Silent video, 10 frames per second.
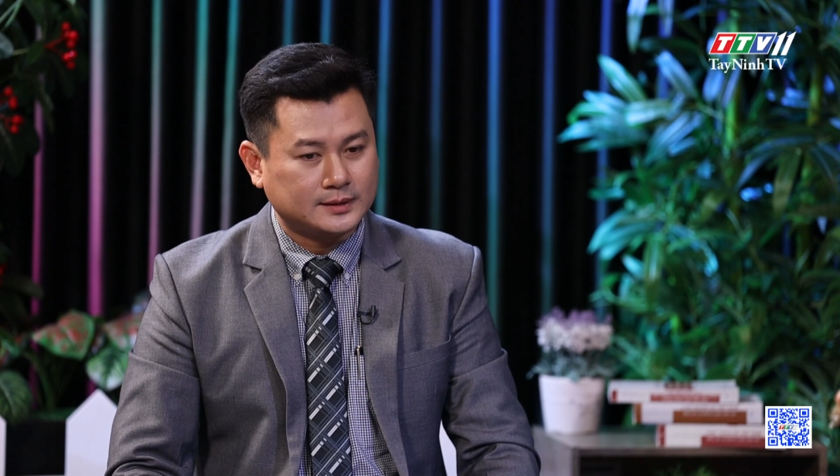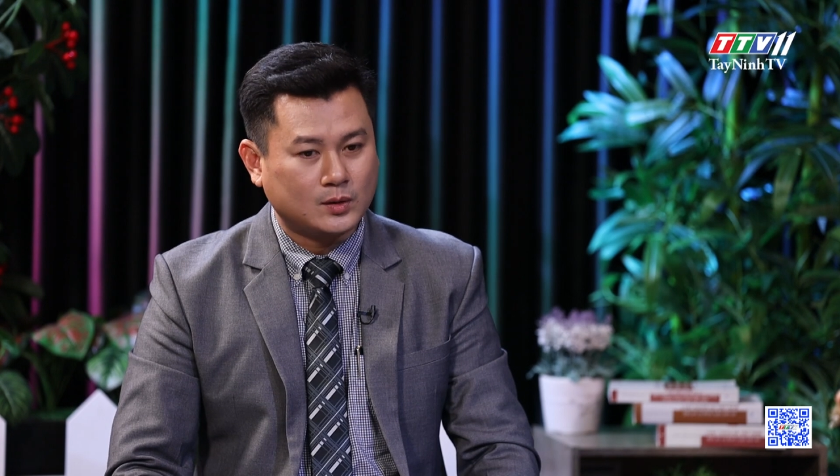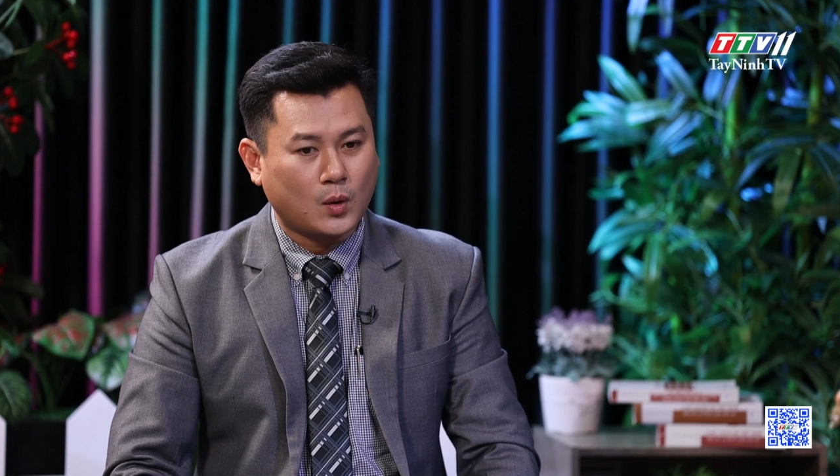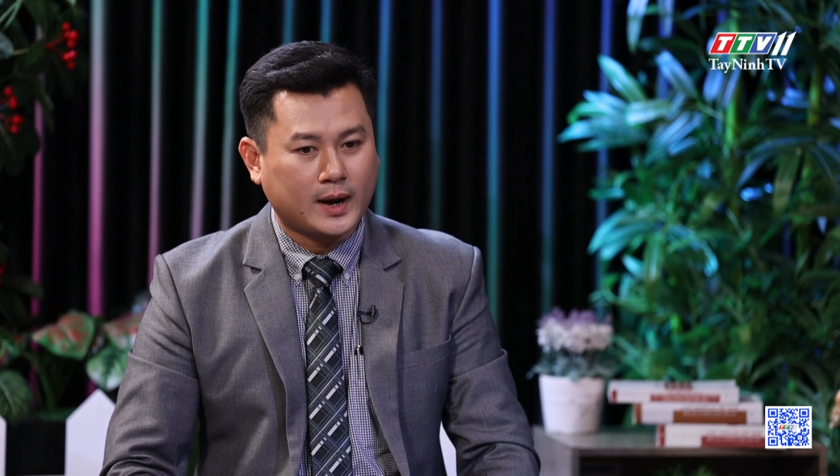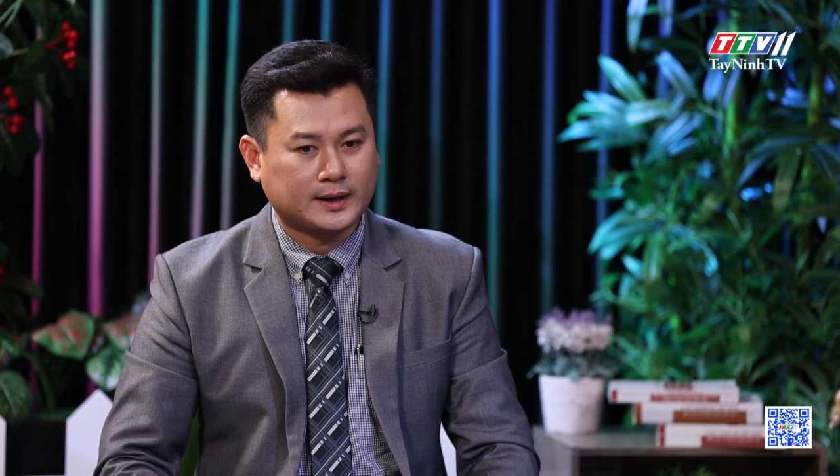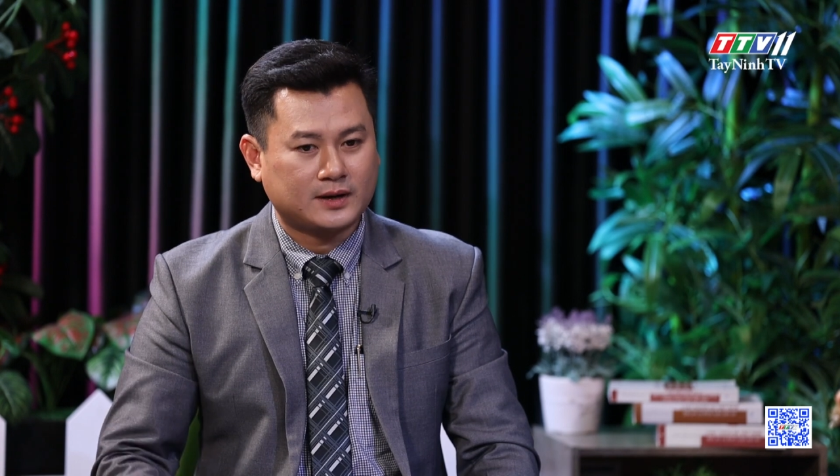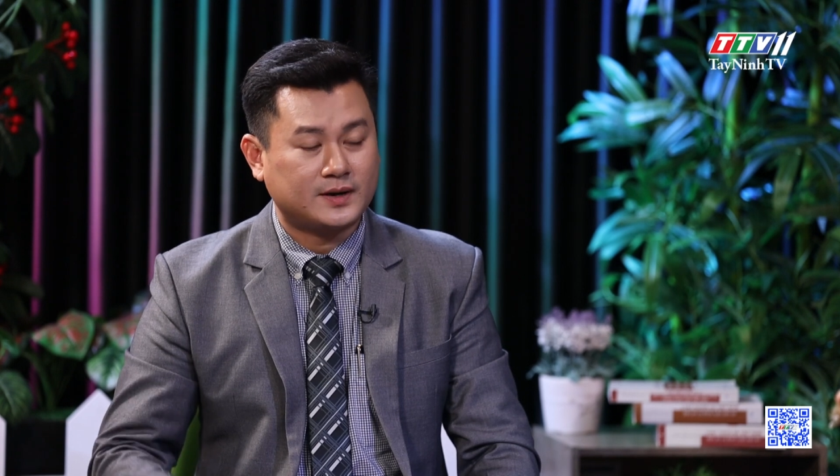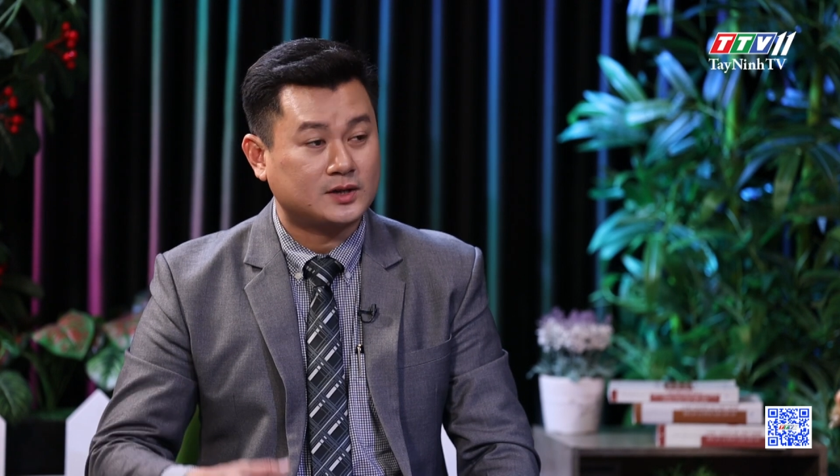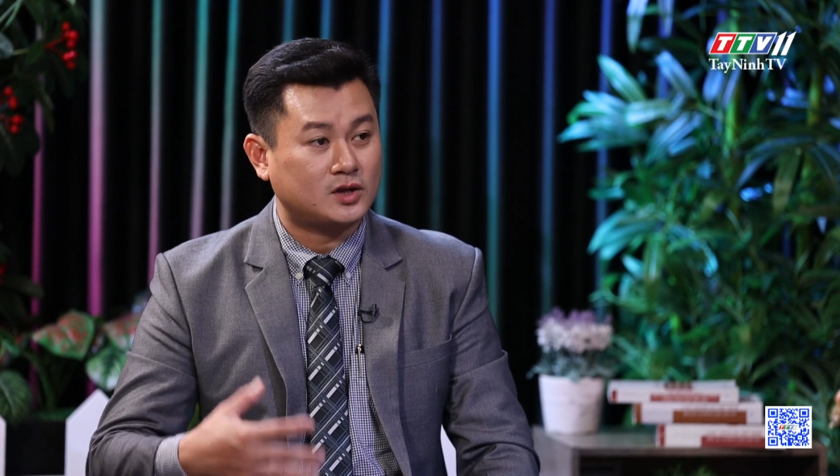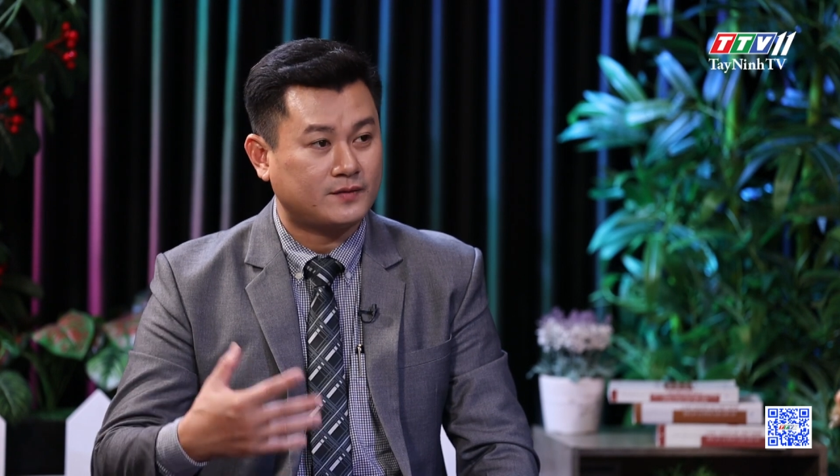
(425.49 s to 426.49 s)
thì ngoài cái
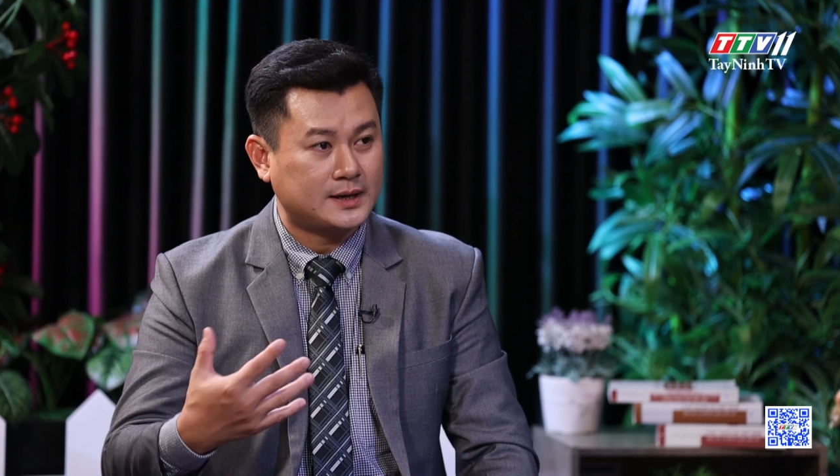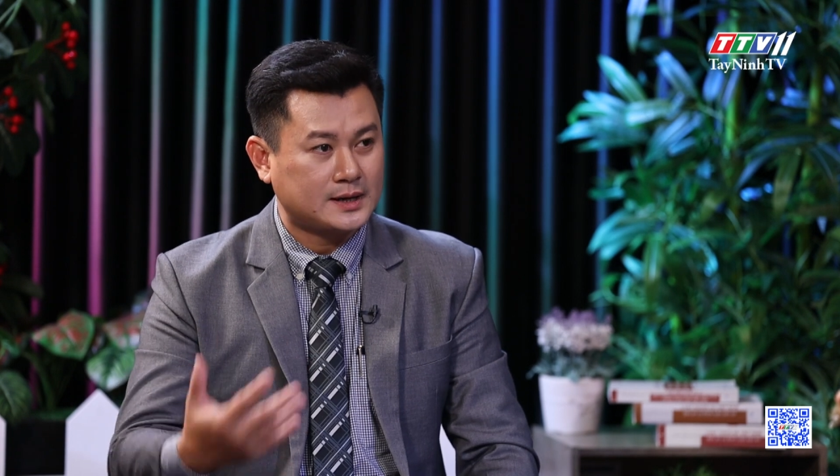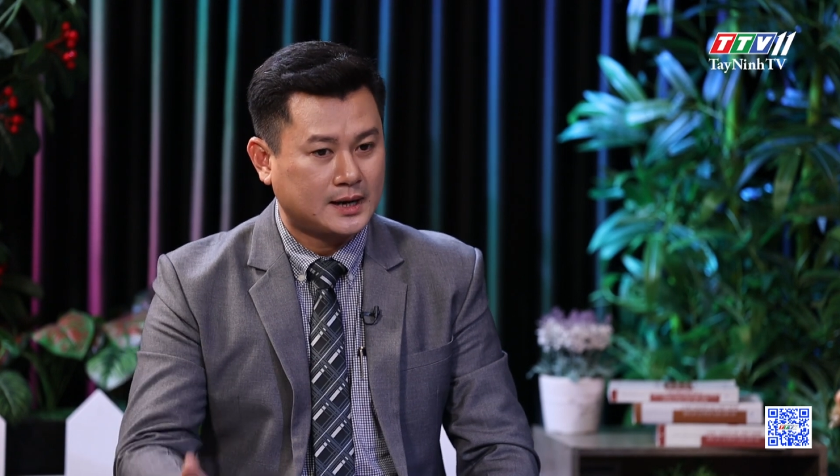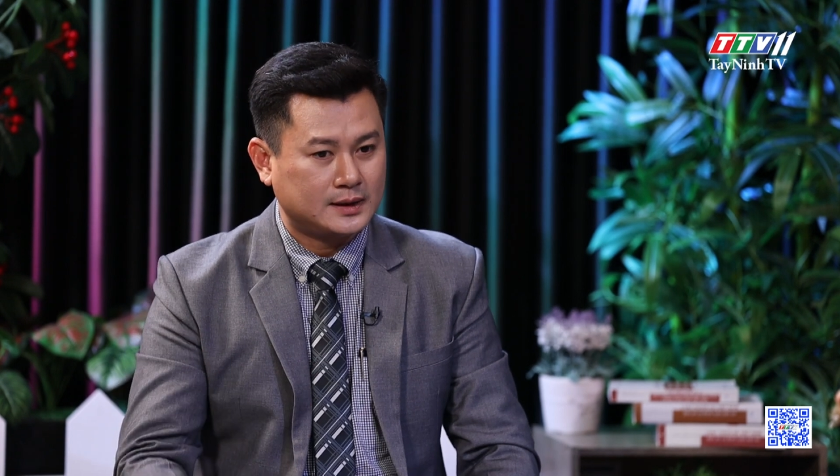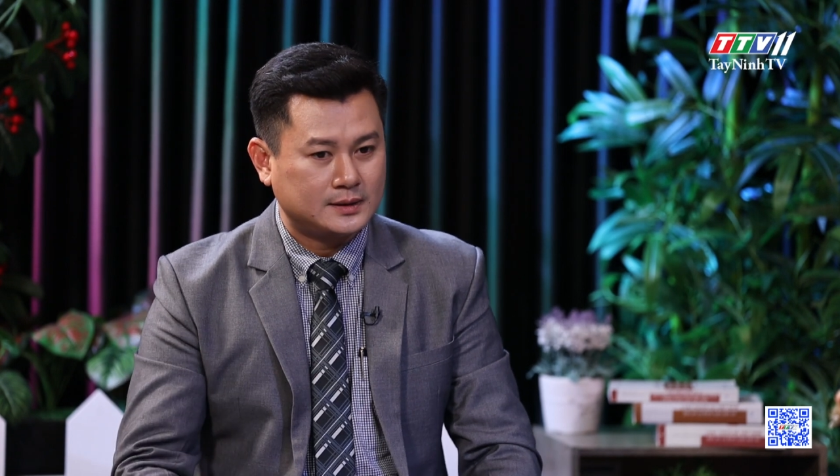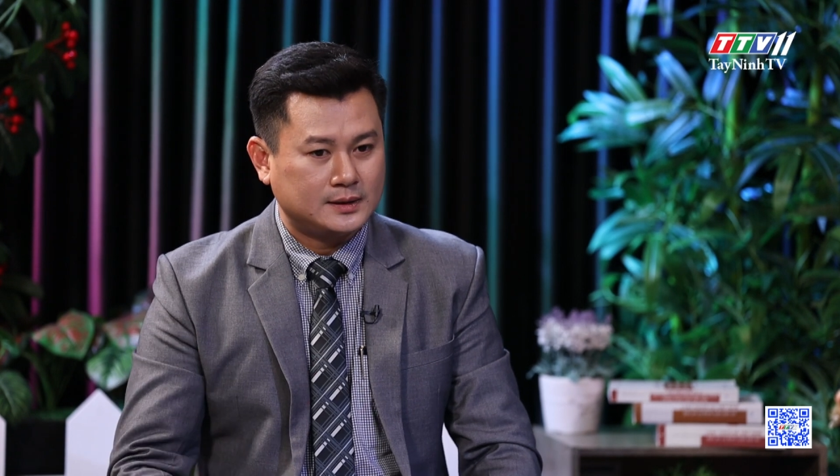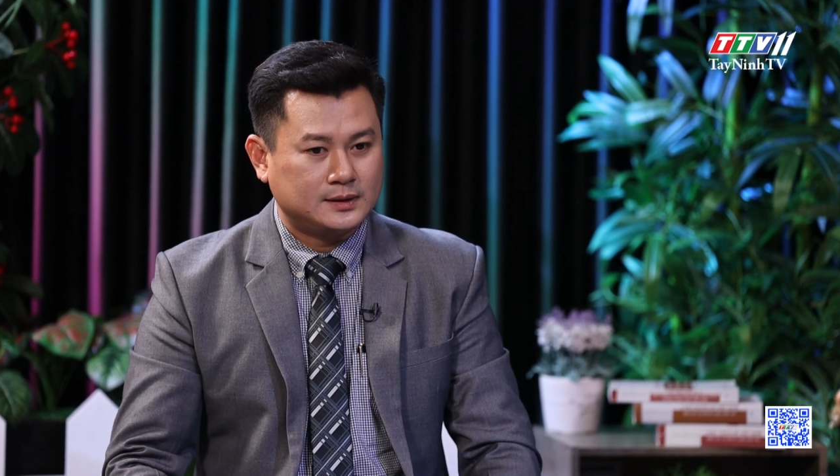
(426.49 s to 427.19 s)
việc cho vay ra